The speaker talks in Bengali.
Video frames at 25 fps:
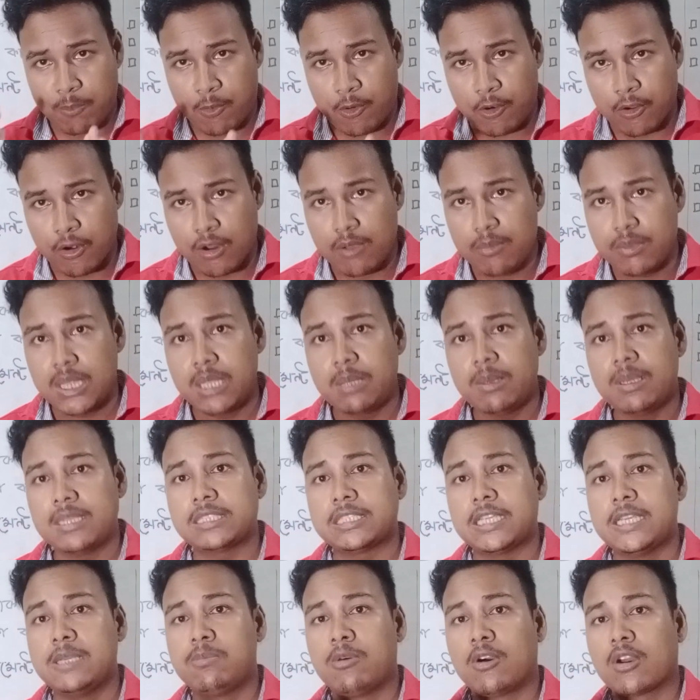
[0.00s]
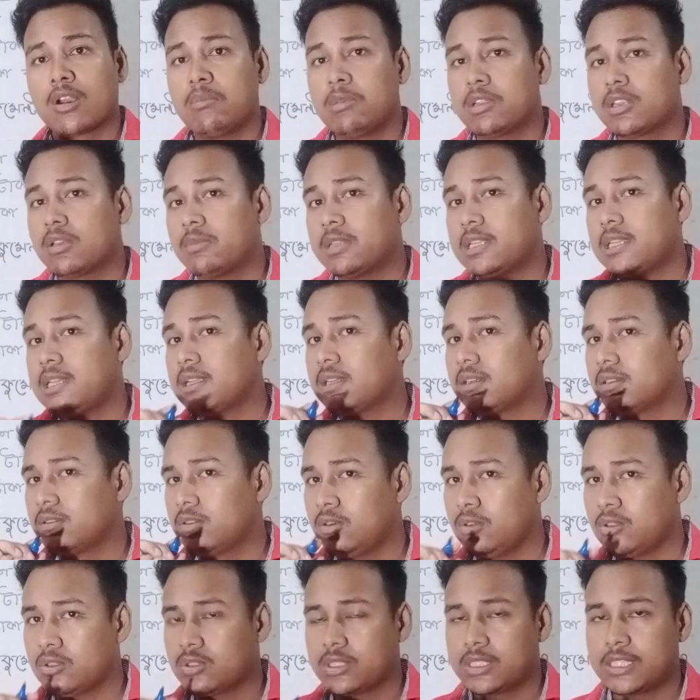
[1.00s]
ফর্ম দিবে সেই ফর্মে তোমাদের কিন্তু
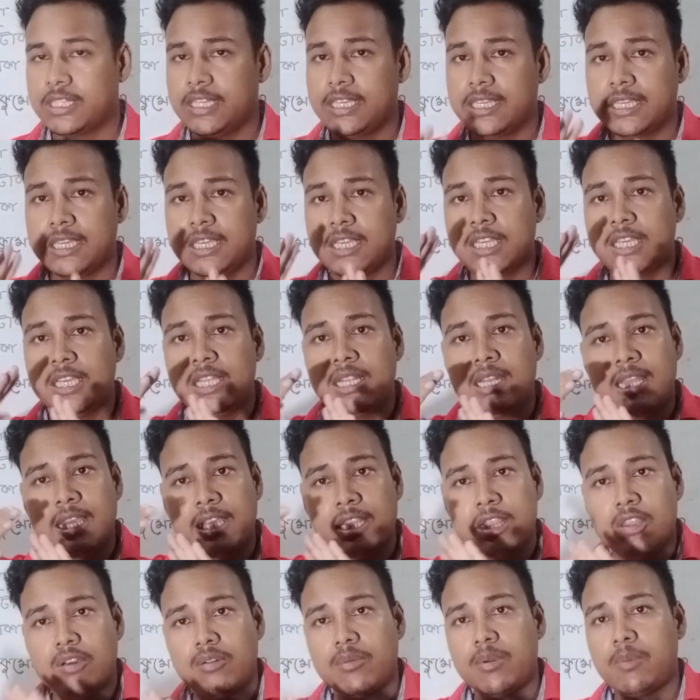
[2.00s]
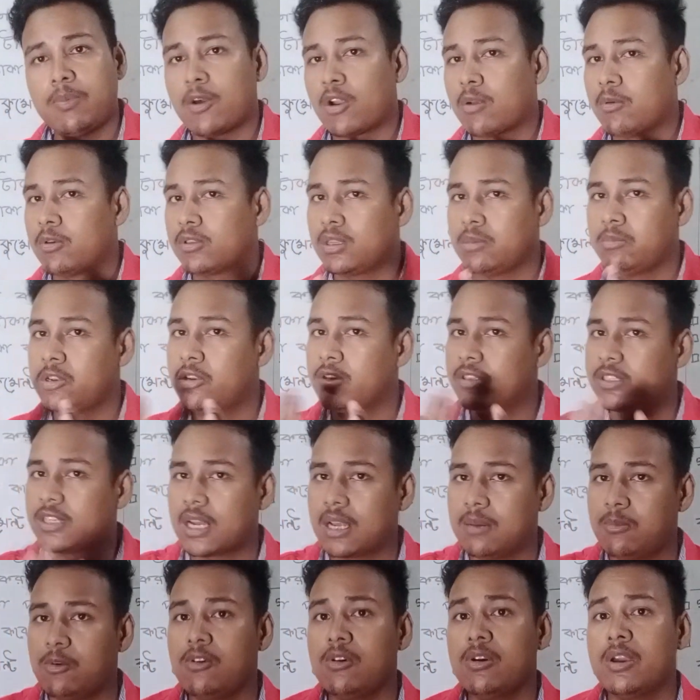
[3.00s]
কী কী কী লিখতে হবে পরবর্তী ভিডিও
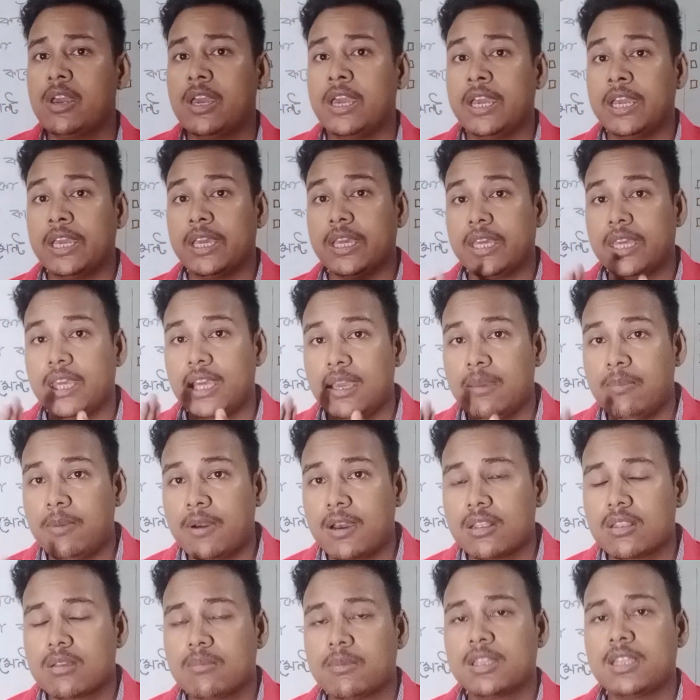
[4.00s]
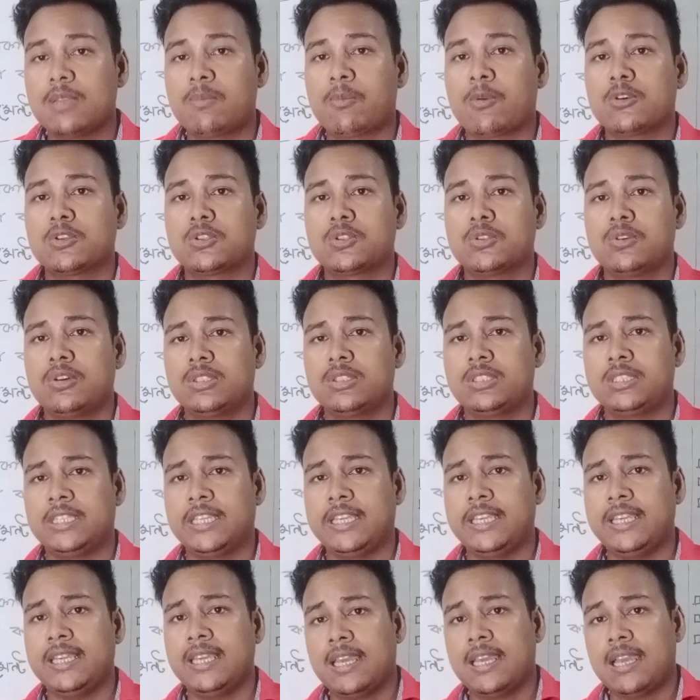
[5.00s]
জানাবো এবার তোমাদের প্রশ্ন হচ্ছে
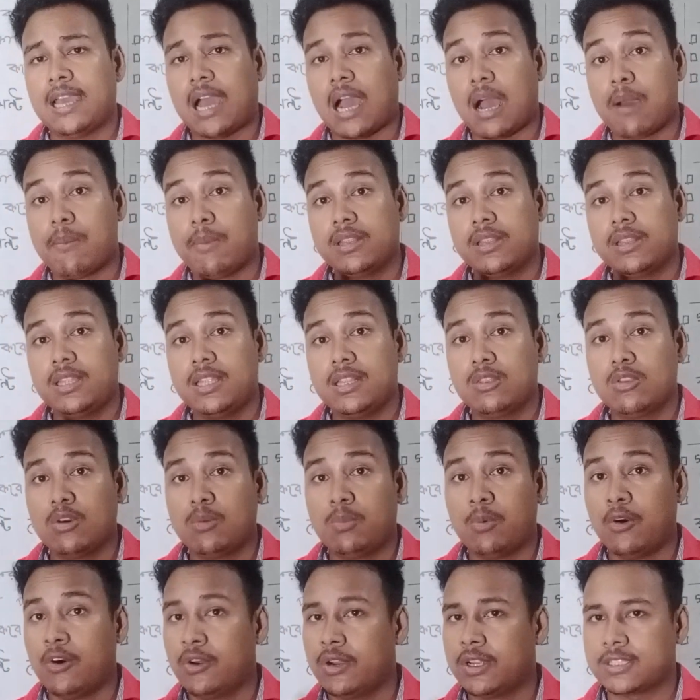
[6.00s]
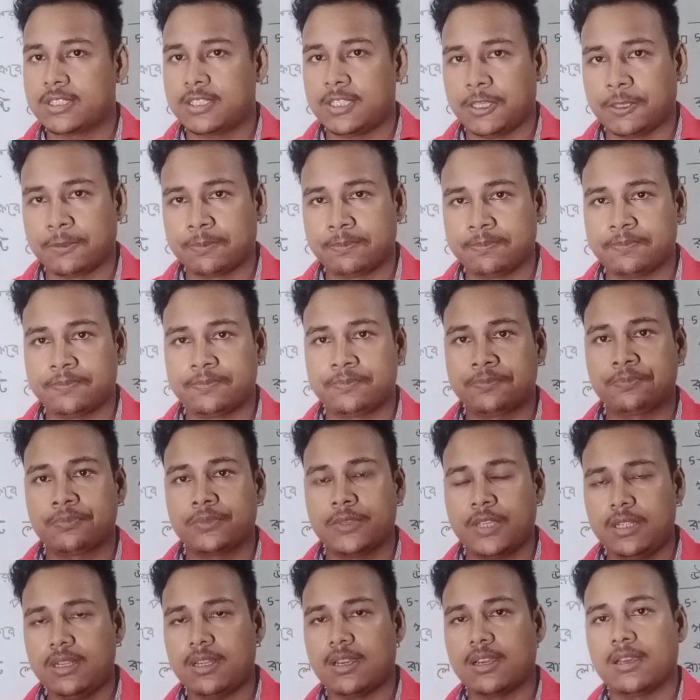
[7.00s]
আমাদের তো ফোন আছে
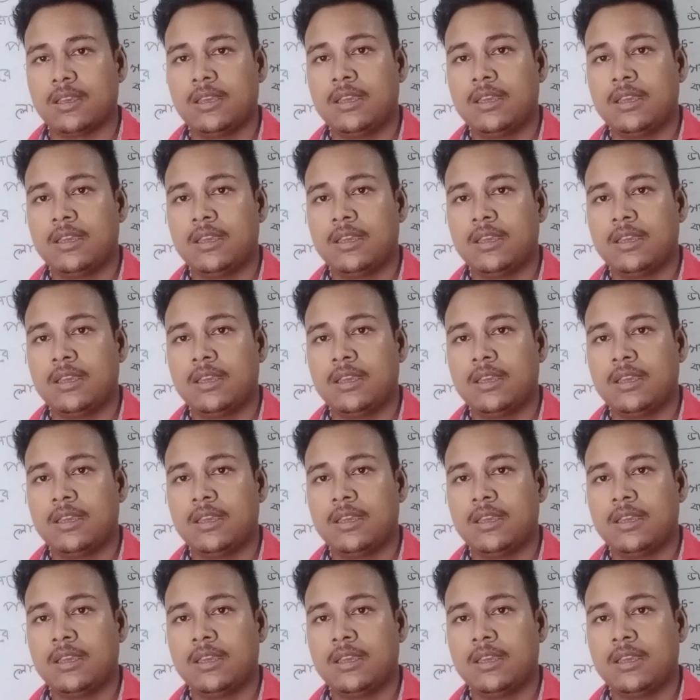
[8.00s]
তাই না